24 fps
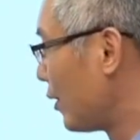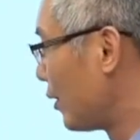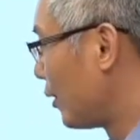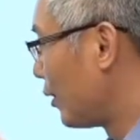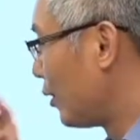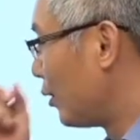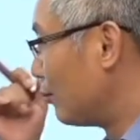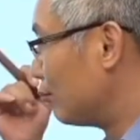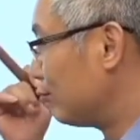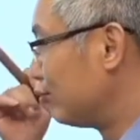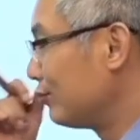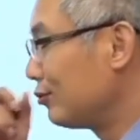
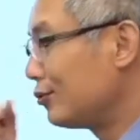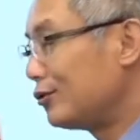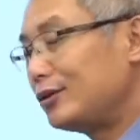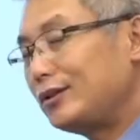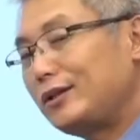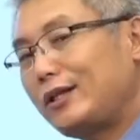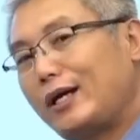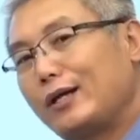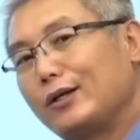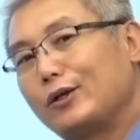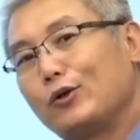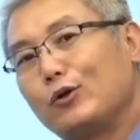문을
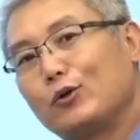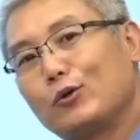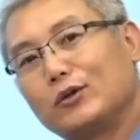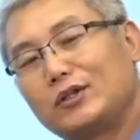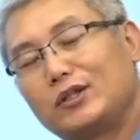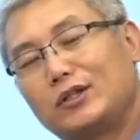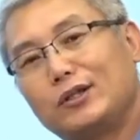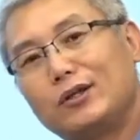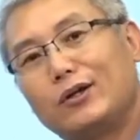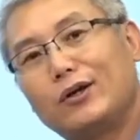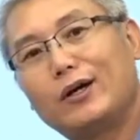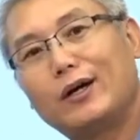딱 열고
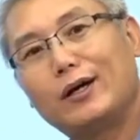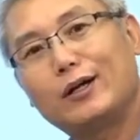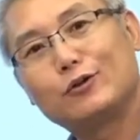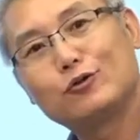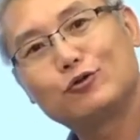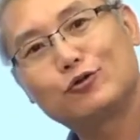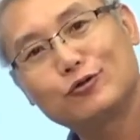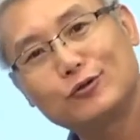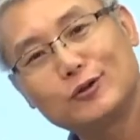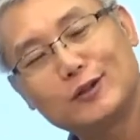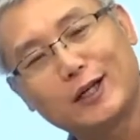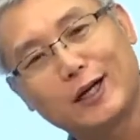들어가는
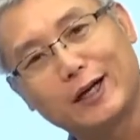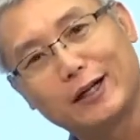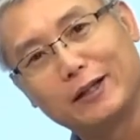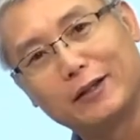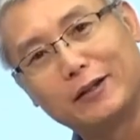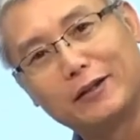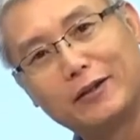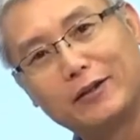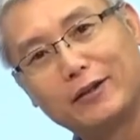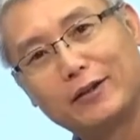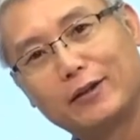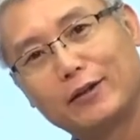순간
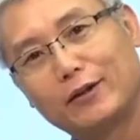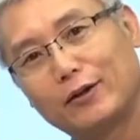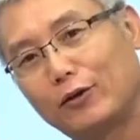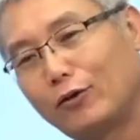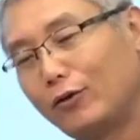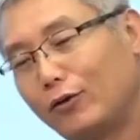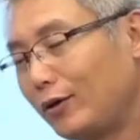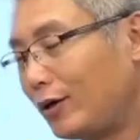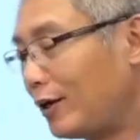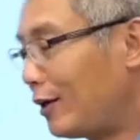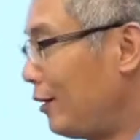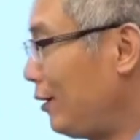
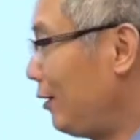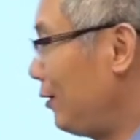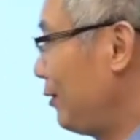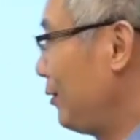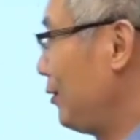어나?